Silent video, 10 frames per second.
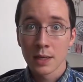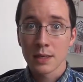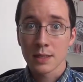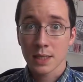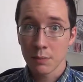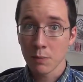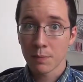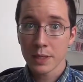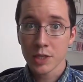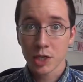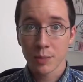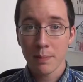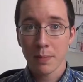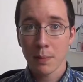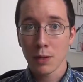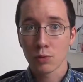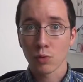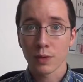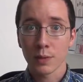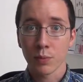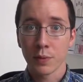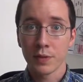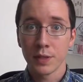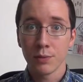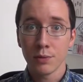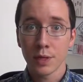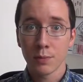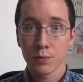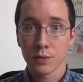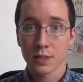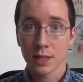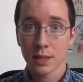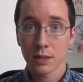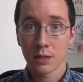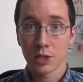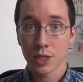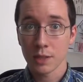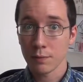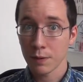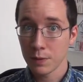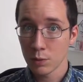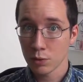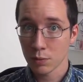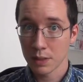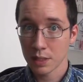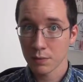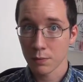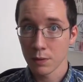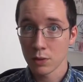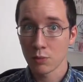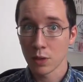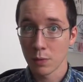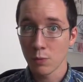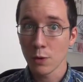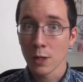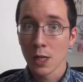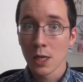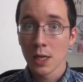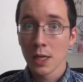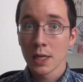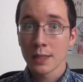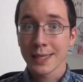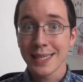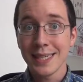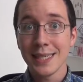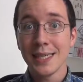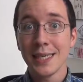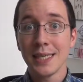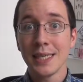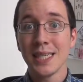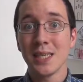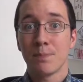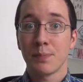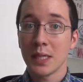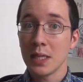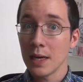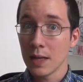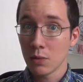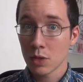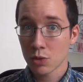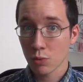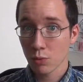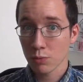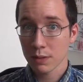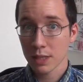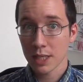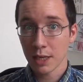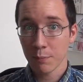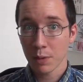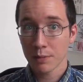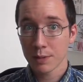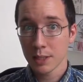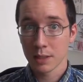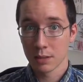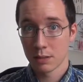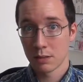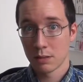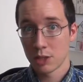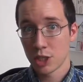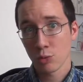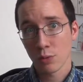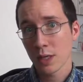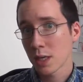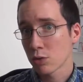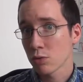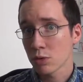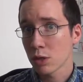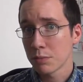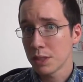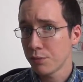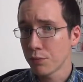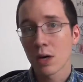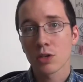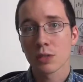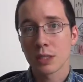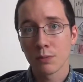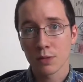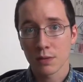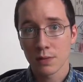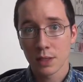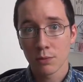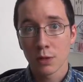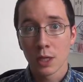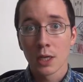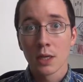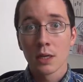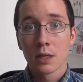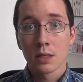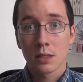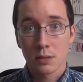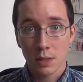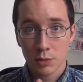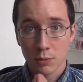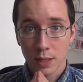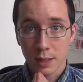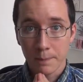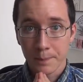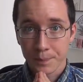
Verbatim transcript: ce qui m'empêche quand même pas mal de tourner pour mes vidéos. Et en plus de ça, euh, j'essaie de vous faire une vidéo sur mindtest for Fun depuis un moment qui pédale dans la choucroute, qui n'arrive pas à venir. Euh, j'ai tourné quelque chose comme 10 fois gentiment cette vidéo, sans résultat.